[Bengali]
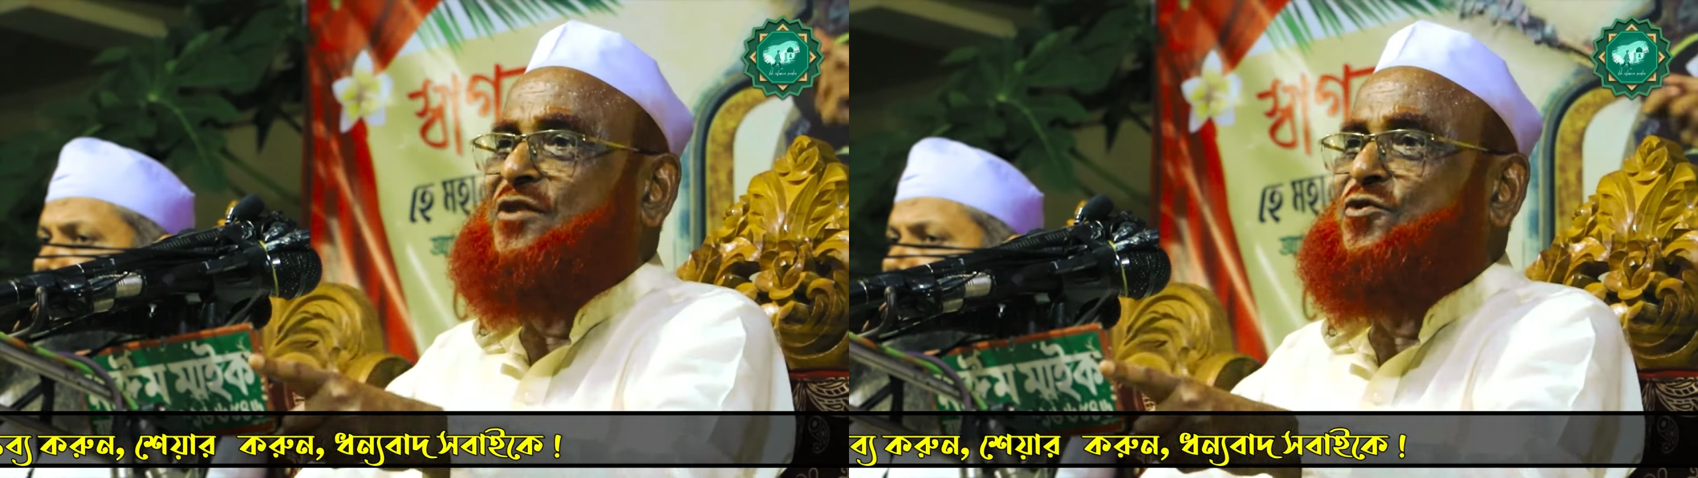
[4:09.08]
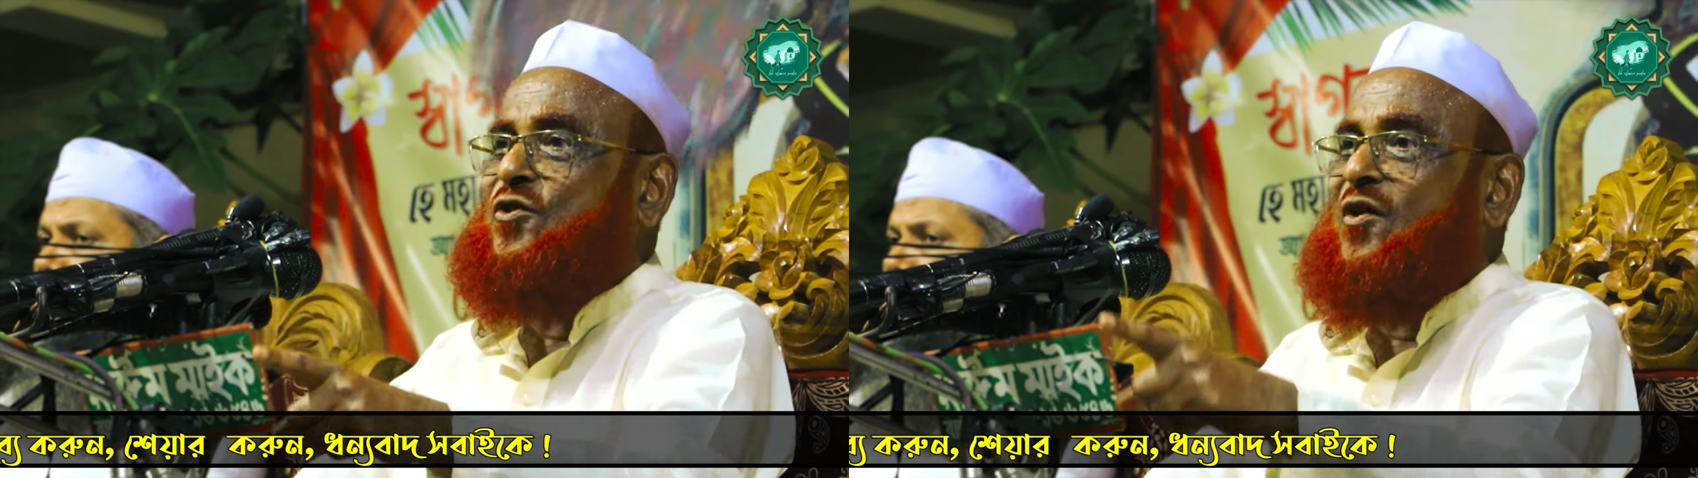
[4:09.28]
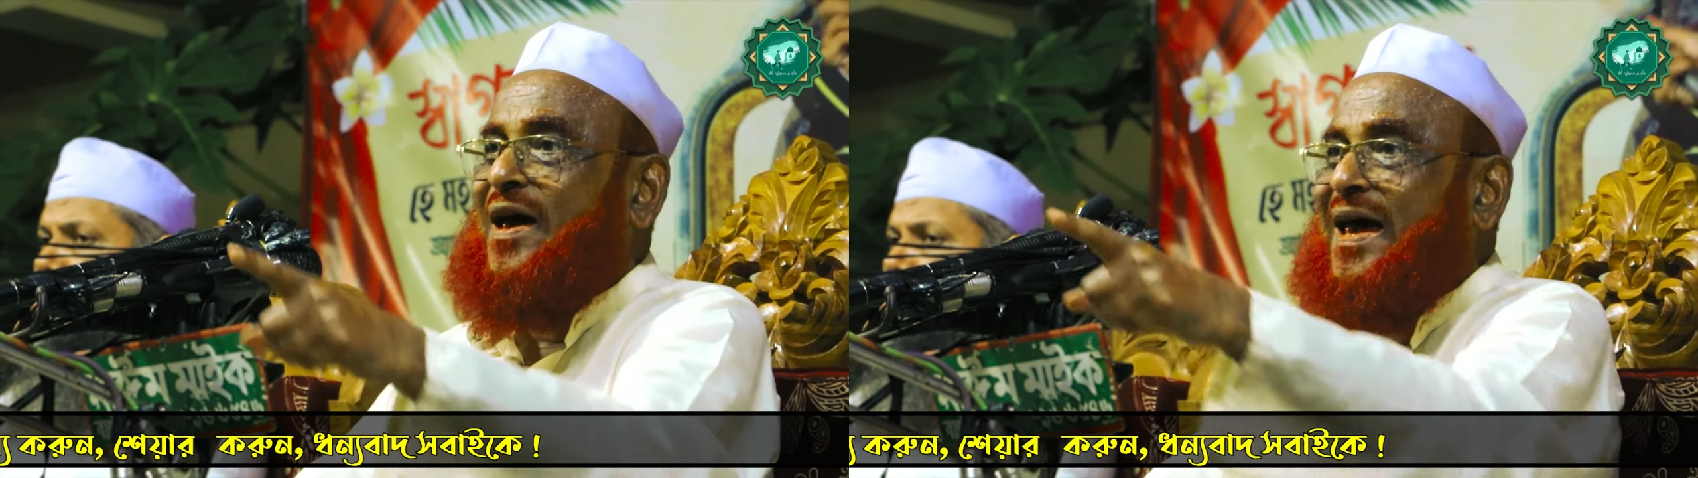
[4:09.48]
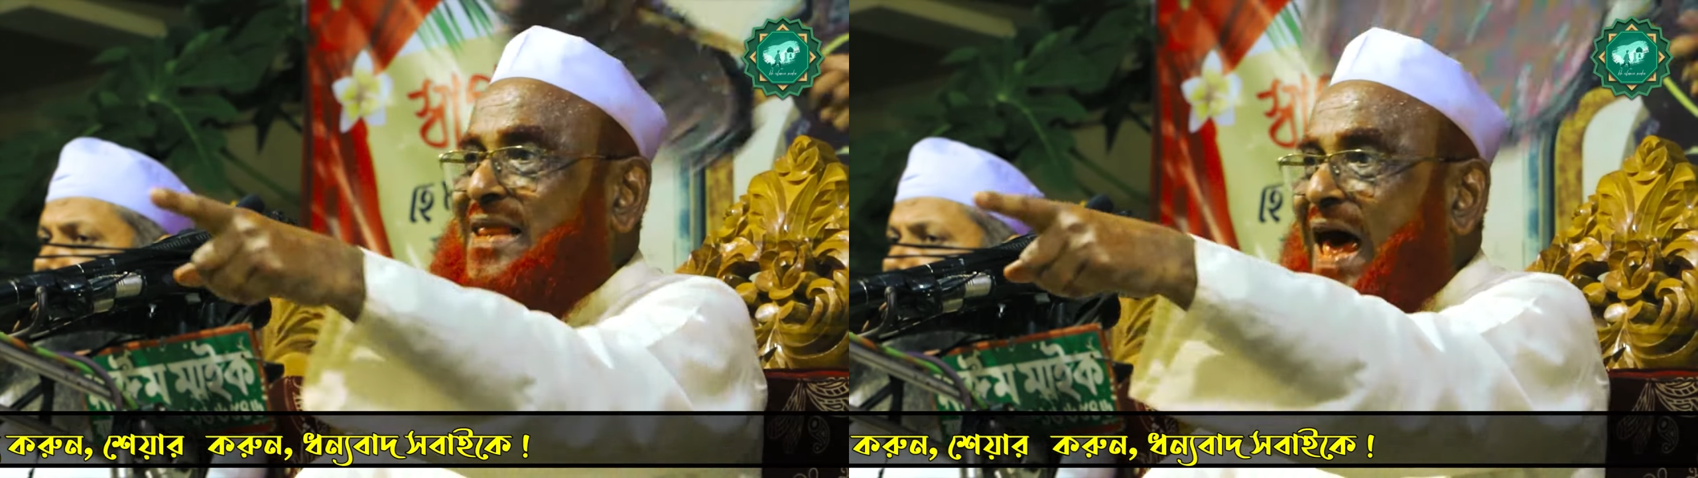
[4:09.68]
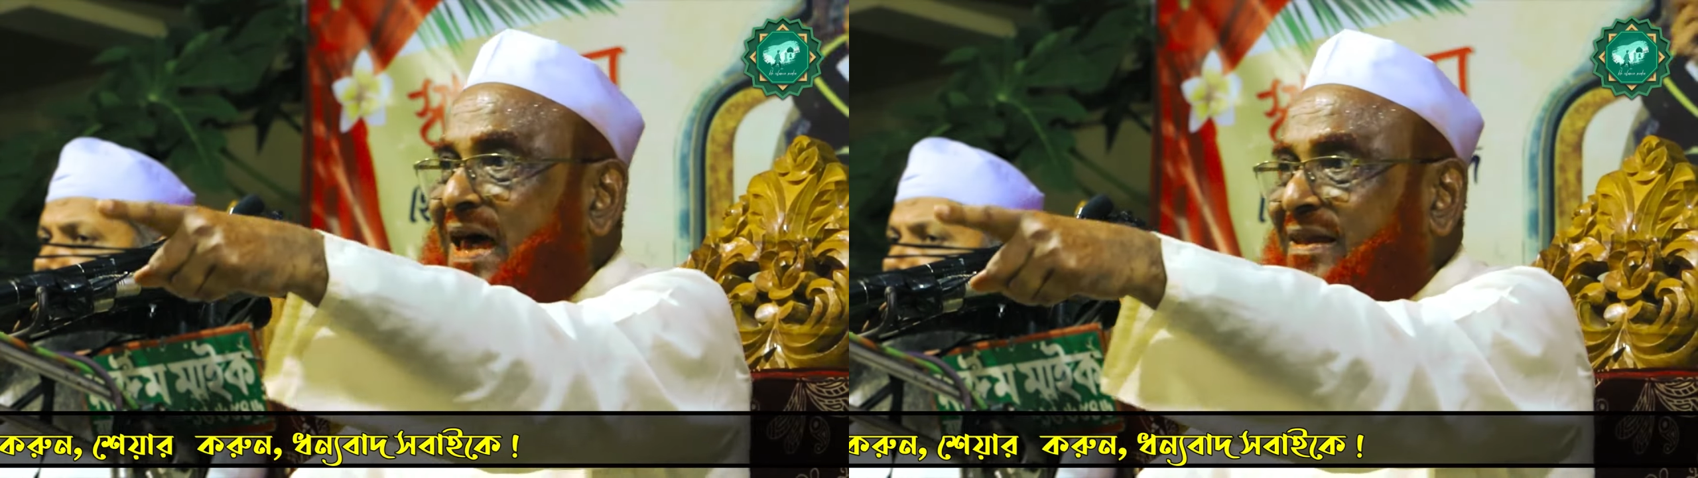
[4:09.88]
এদের জন্য
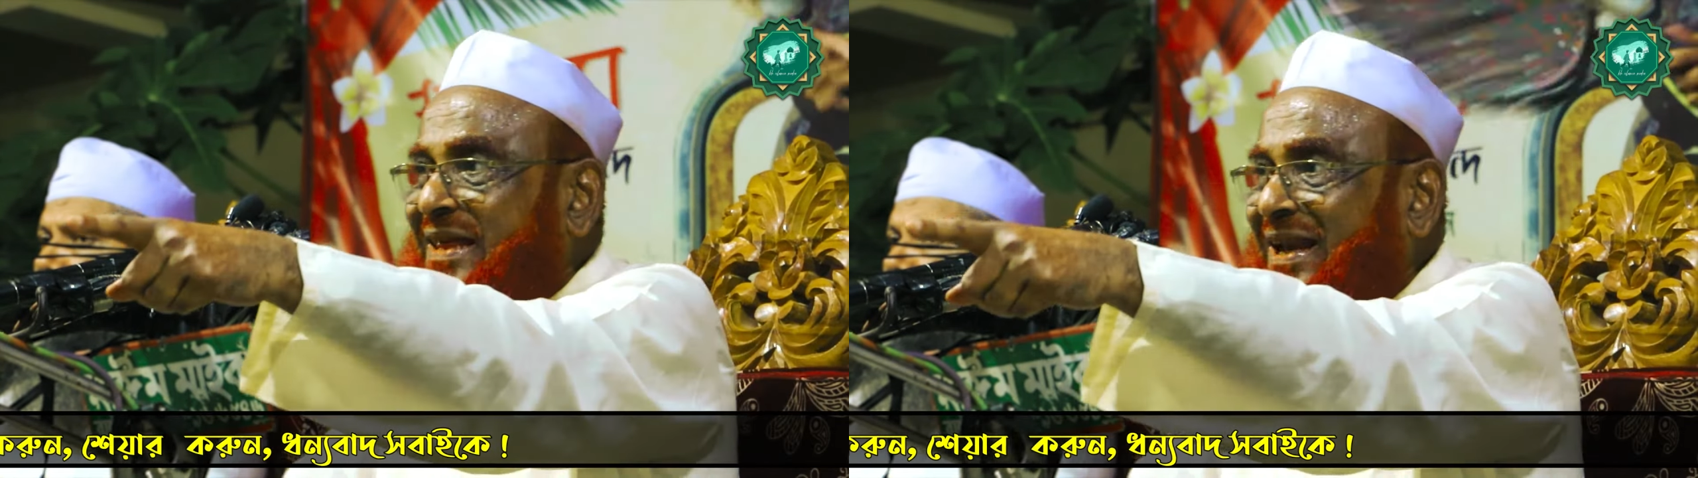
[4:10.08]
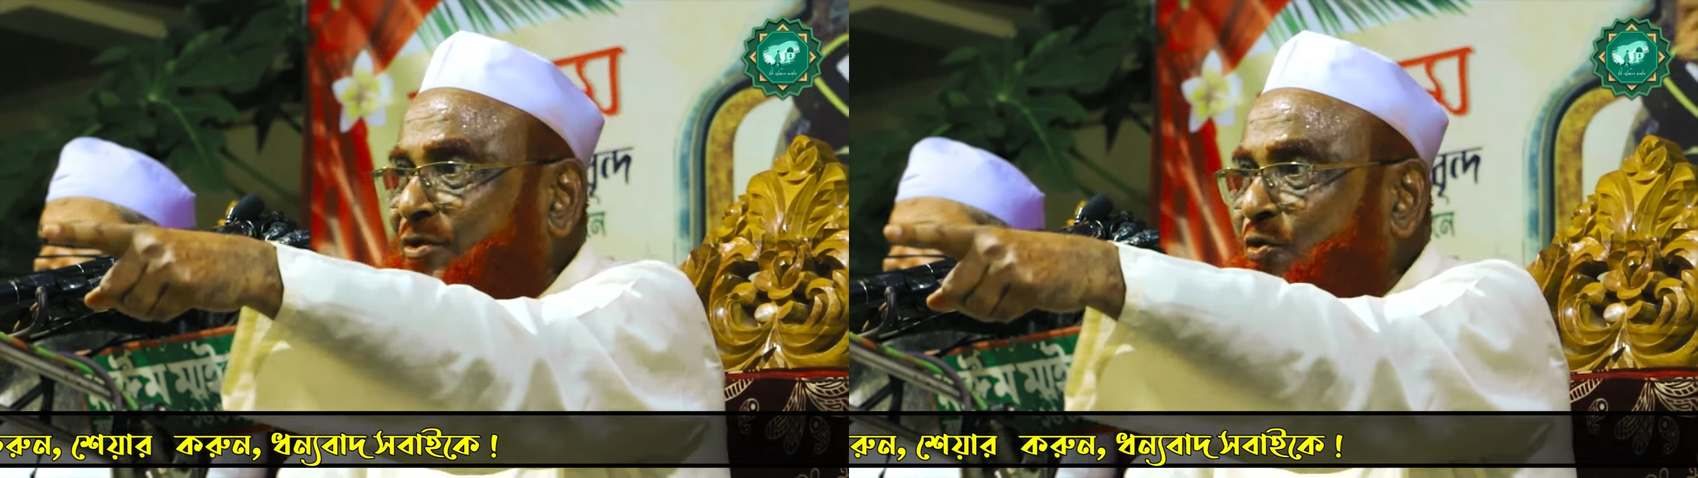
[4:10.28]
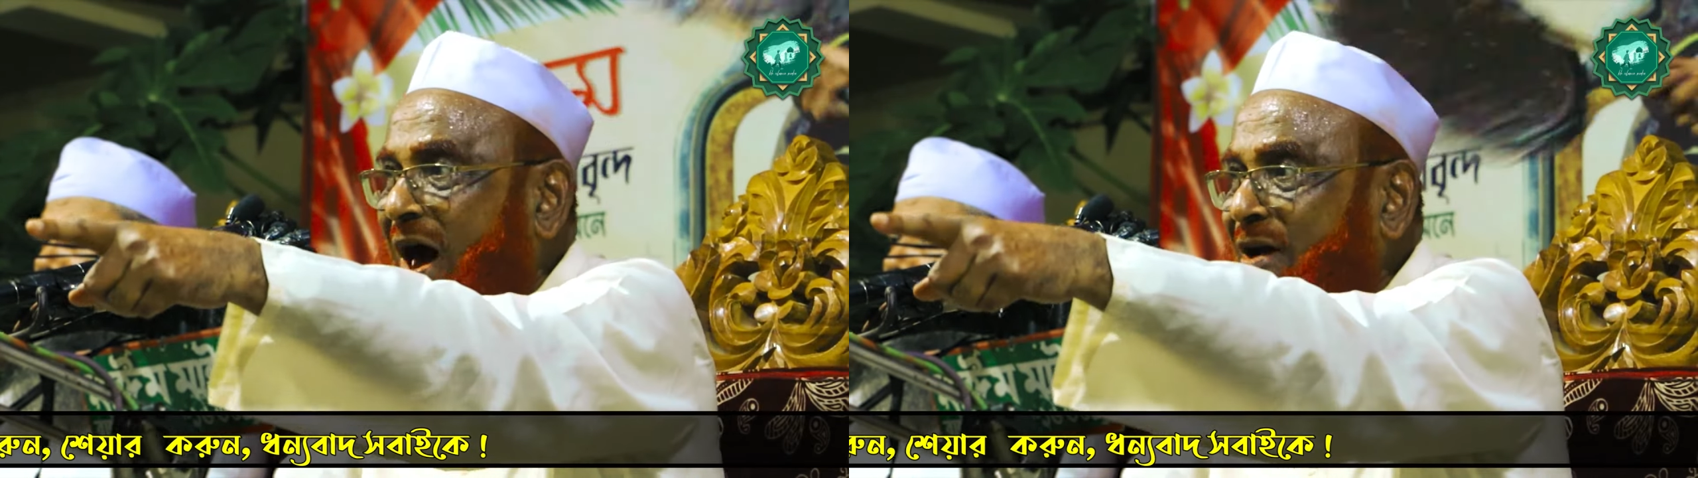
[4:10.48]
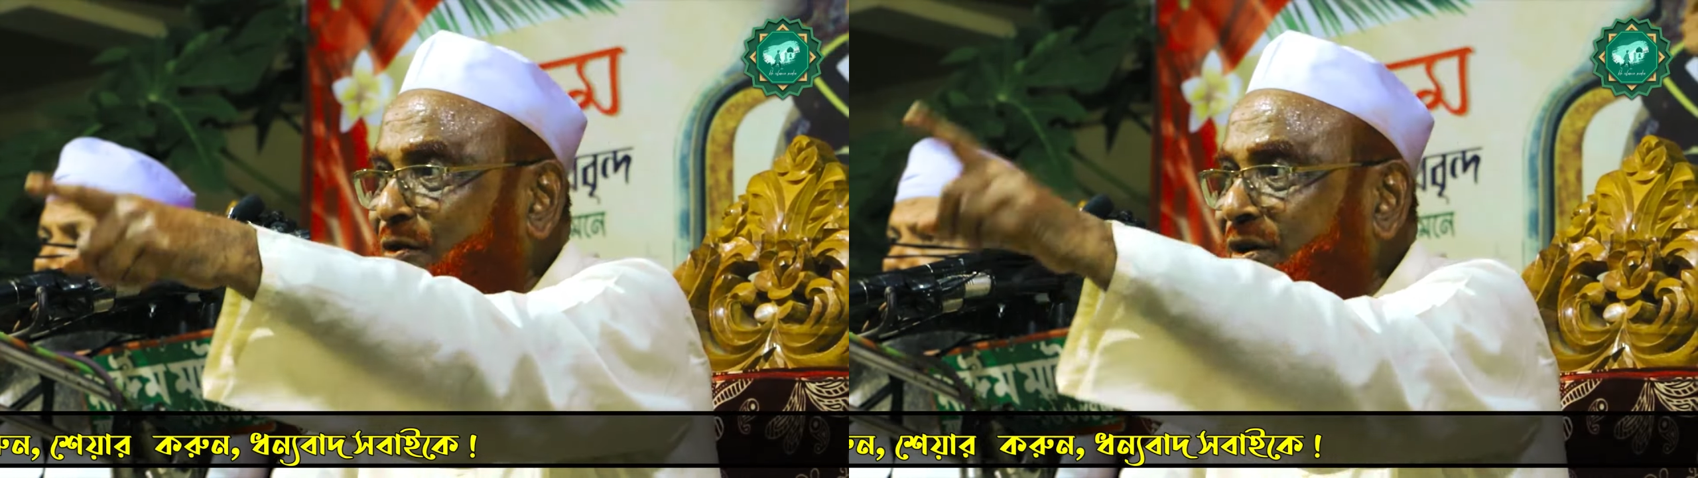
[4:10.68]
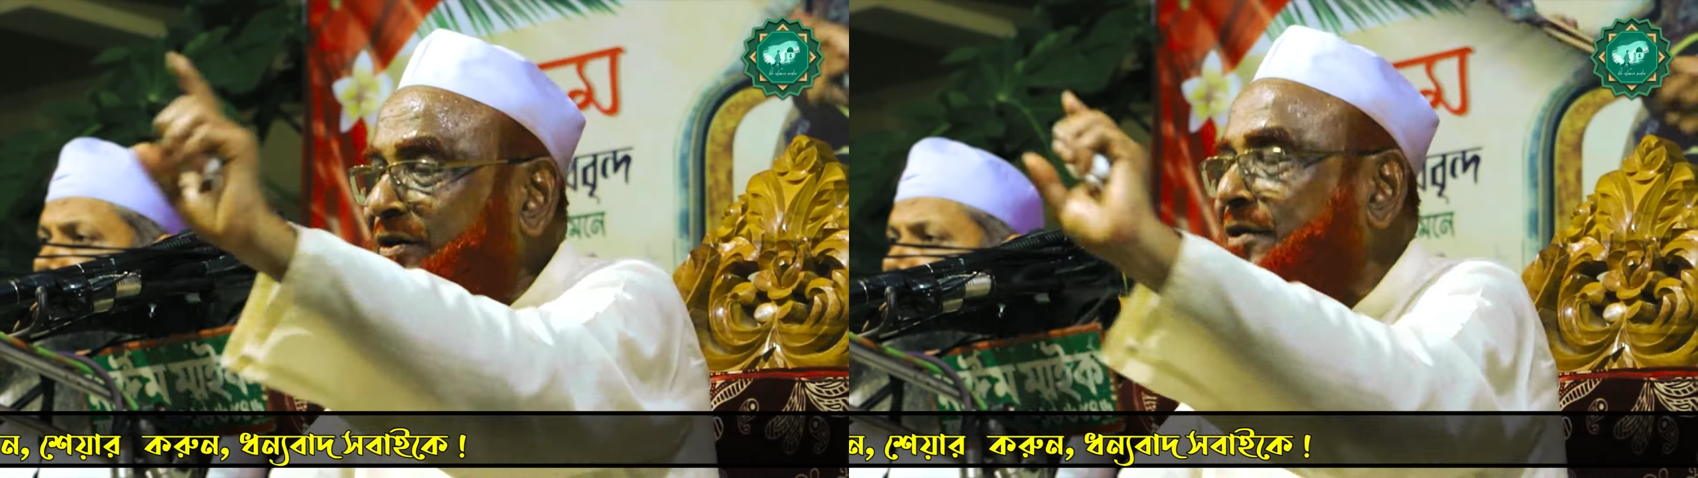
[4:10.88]
হেদায়েতের দোয়া
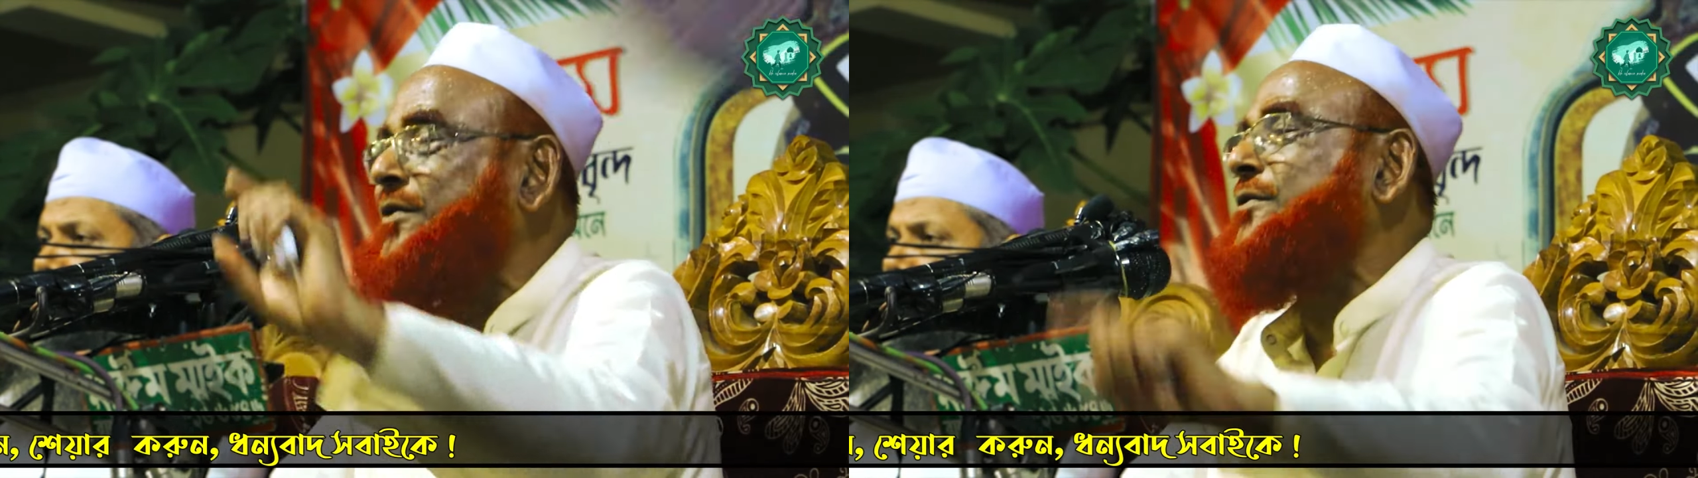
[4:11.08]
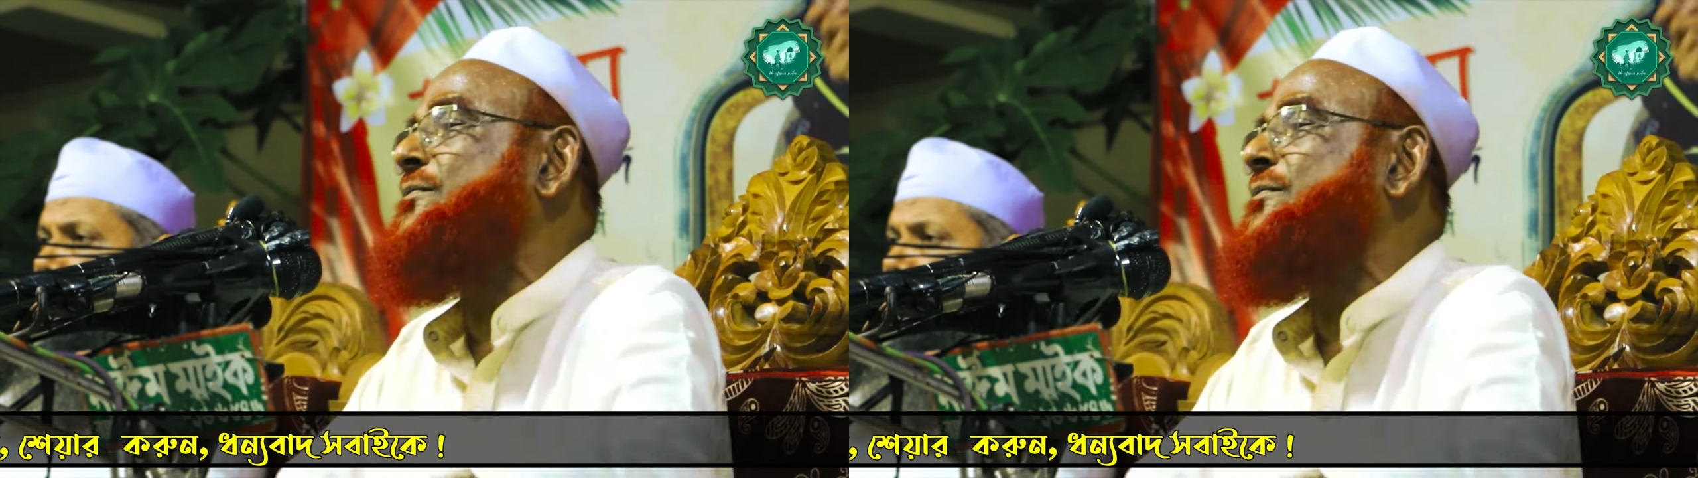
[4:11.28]
করি